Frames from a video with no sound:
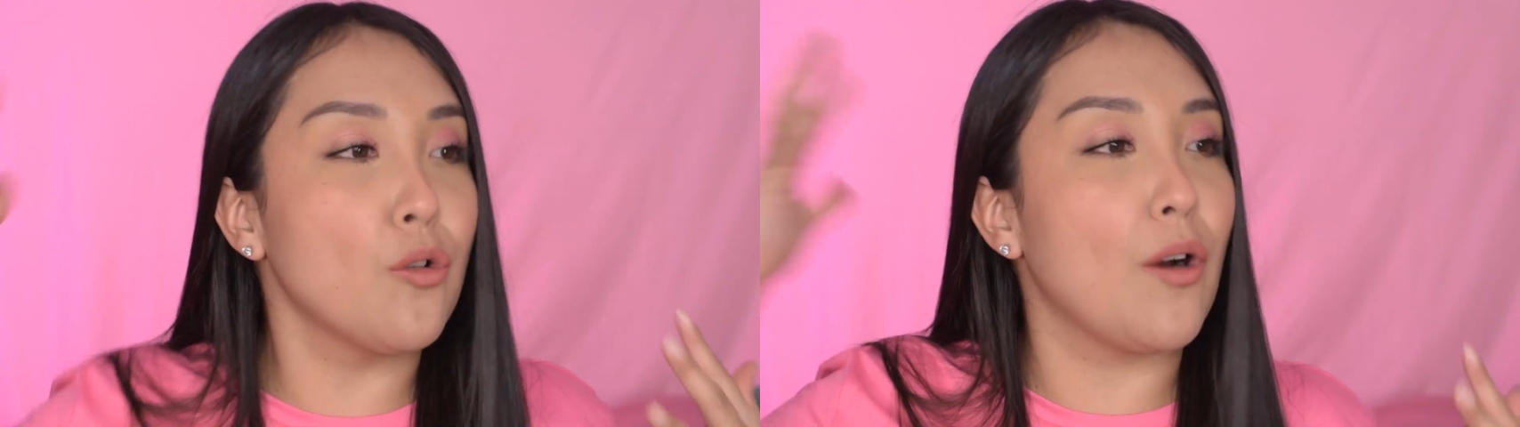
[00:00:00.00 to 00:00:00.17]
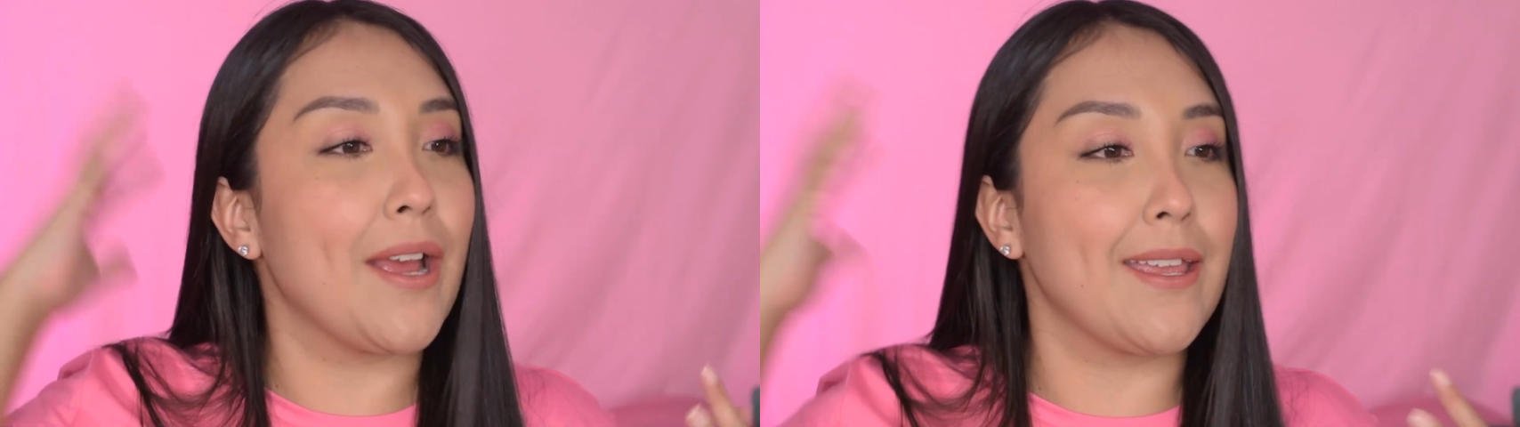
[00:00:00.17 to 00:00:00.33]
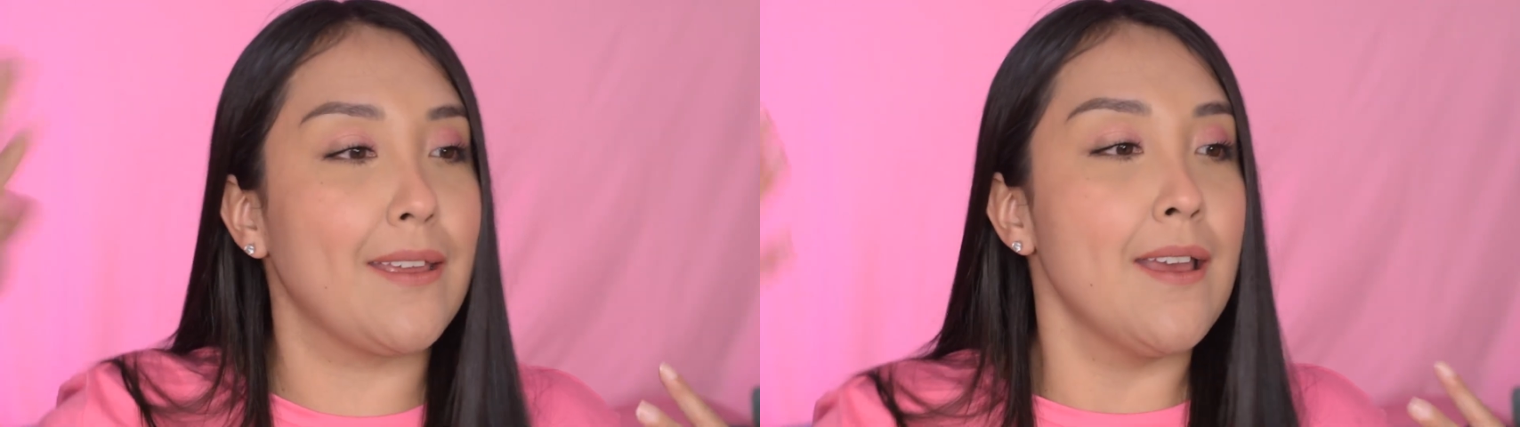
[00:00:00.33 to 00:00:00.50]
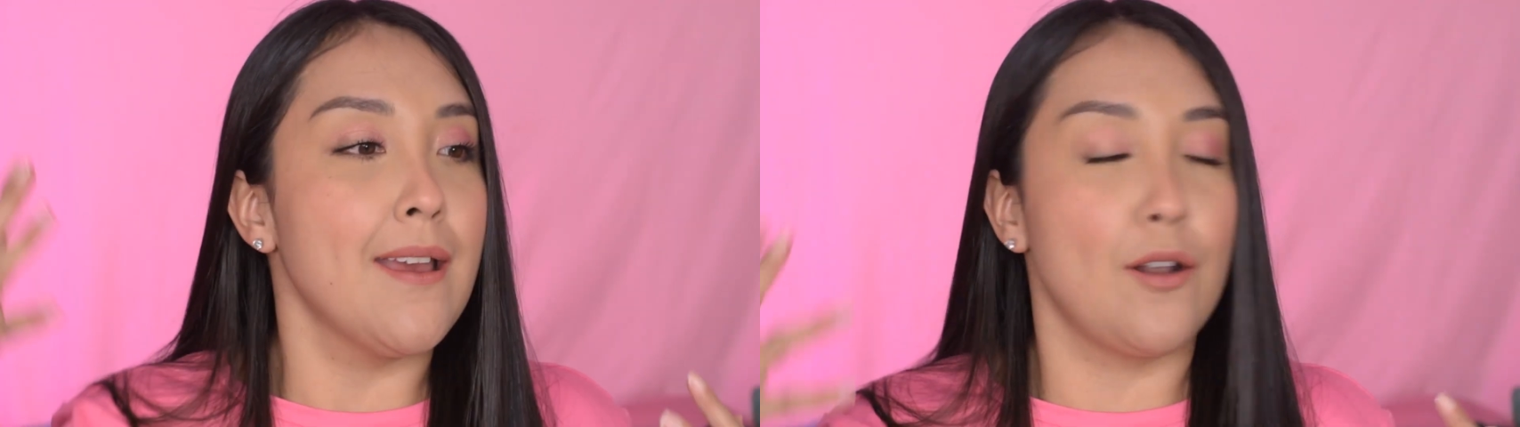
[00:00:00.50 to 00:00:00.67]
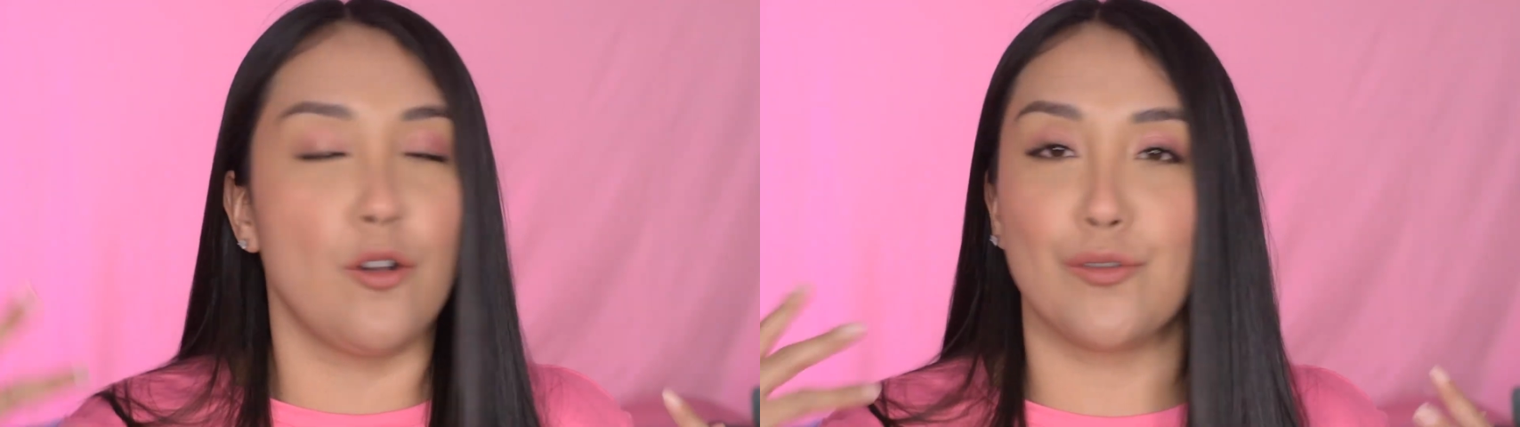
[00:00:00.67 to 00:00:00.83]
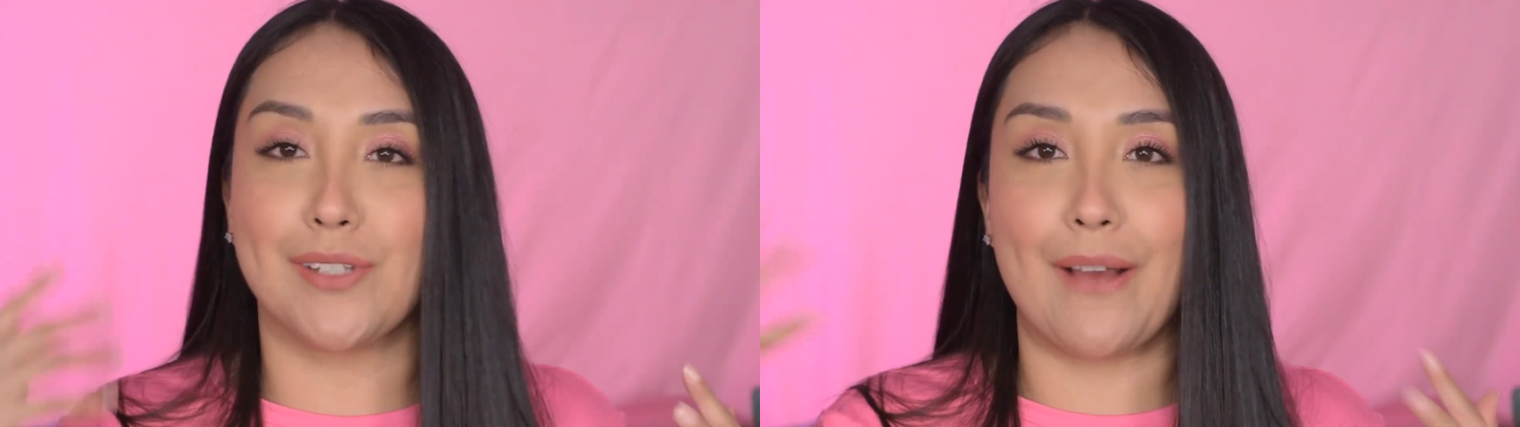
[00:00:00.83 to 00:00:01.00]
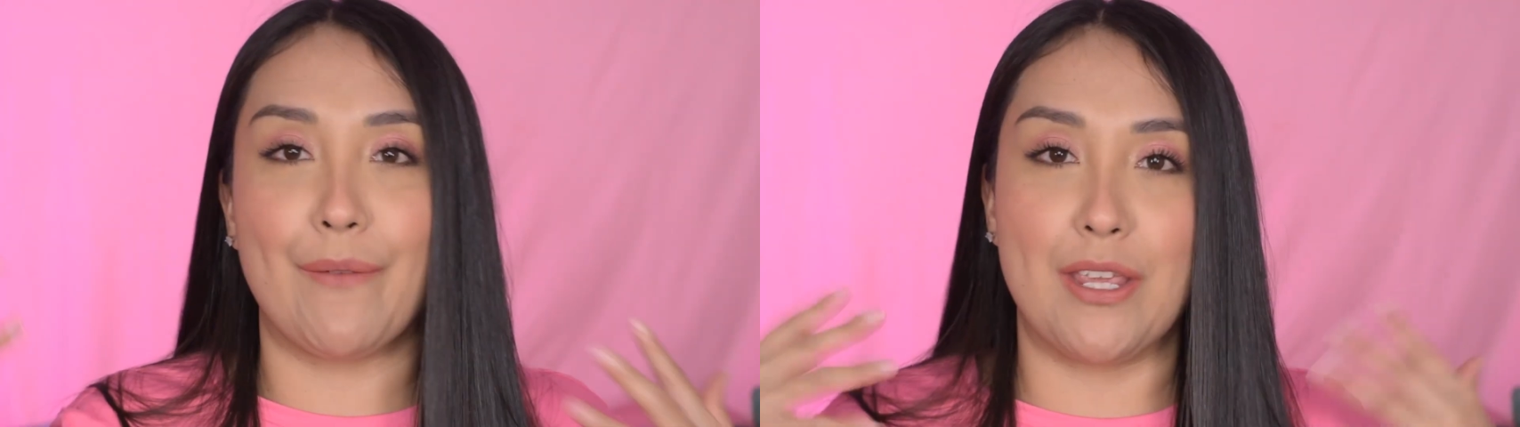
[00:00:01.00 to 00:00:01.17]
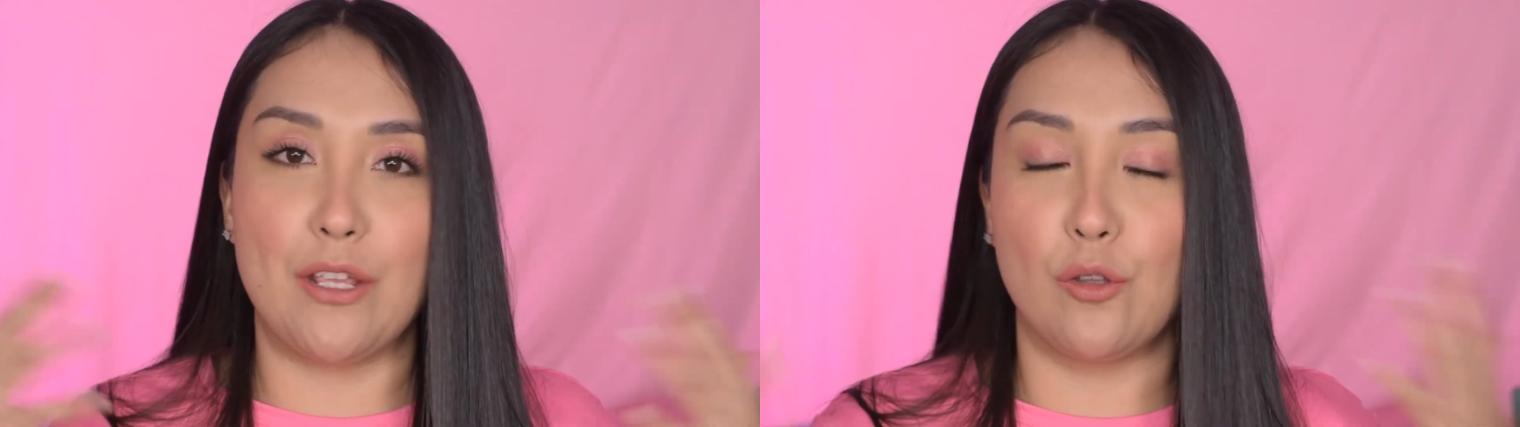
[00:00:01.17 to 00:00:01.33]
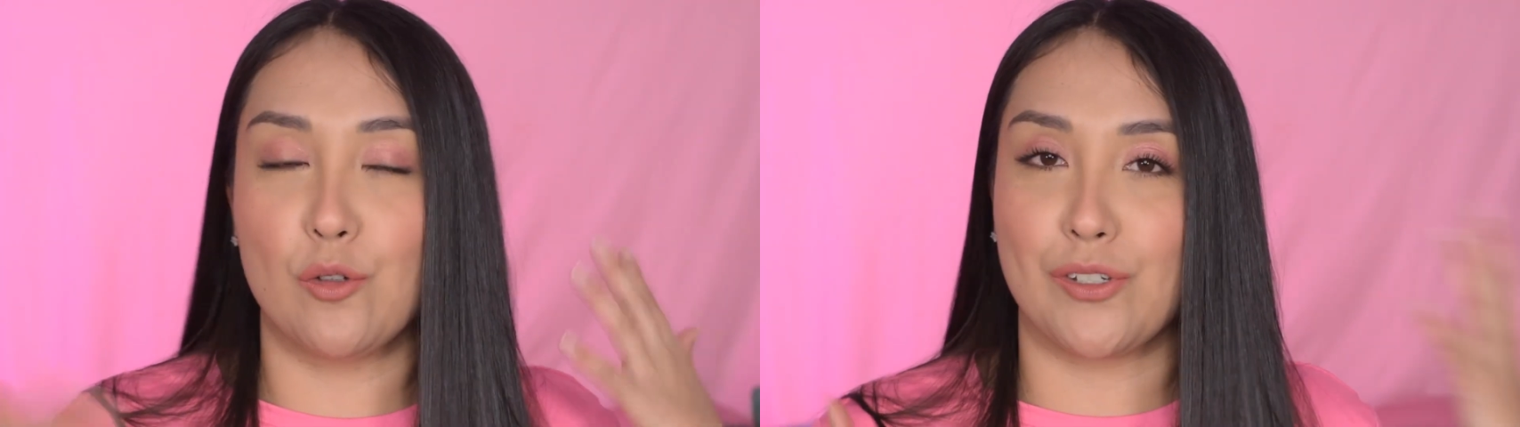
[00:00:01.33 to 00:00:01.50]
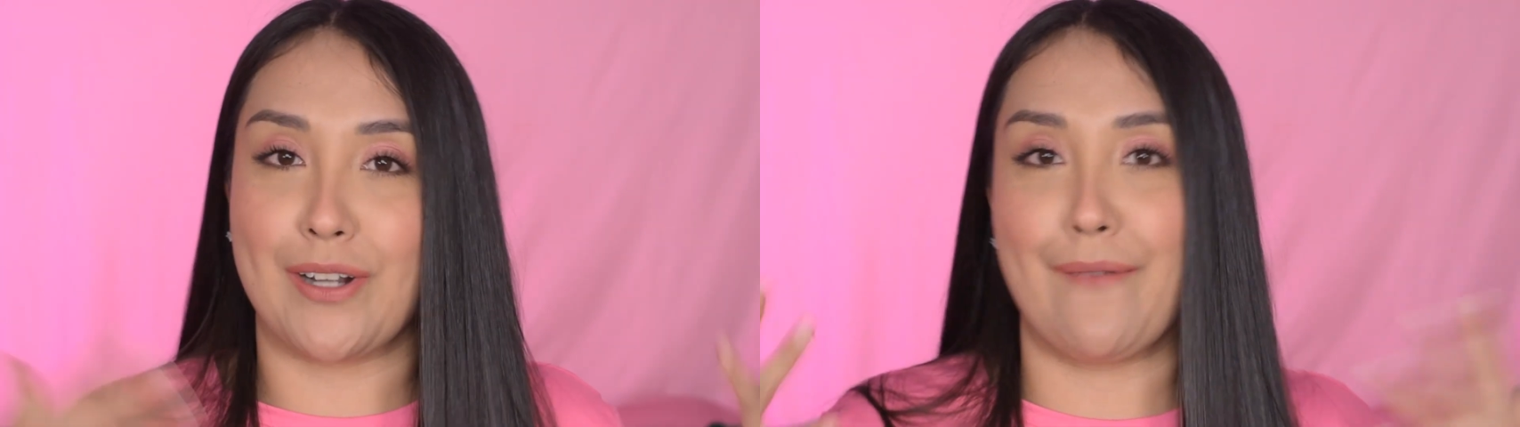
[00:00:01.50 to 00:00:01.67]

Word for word: no hay los cabellitos